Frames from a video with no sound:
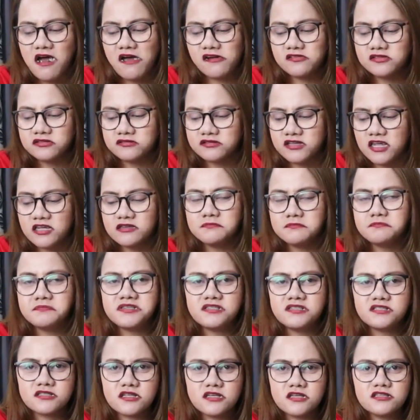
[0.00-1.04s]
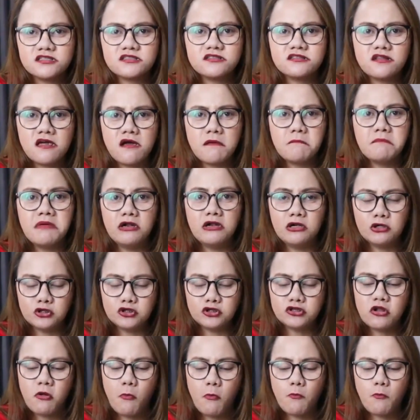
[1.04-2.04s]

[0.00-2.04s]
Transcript: ang 10 pieces na balot.